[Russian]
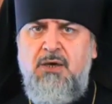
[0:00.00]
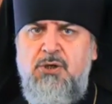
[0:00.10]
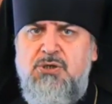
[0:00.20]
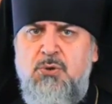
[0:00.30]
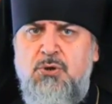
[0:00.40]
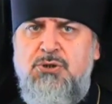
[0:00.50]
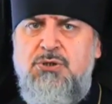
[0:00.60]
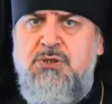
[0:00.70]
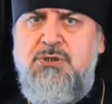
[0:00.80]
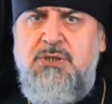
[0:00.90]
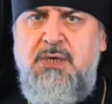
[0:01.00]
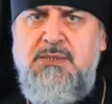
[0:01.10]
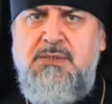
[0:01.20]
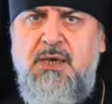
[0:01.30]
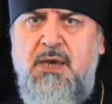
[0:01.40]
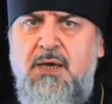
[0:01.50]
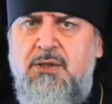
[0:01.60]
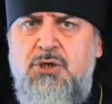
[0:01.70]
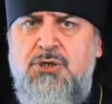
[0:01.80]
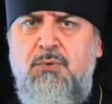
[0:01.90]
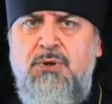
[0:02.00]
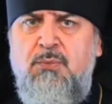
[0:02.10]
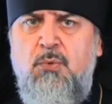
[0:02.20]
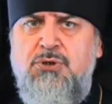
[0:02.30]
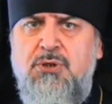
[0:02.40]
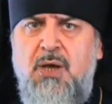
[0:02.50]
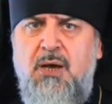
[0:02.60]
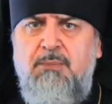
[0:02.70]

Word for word: ни сложности жизни, ничего не может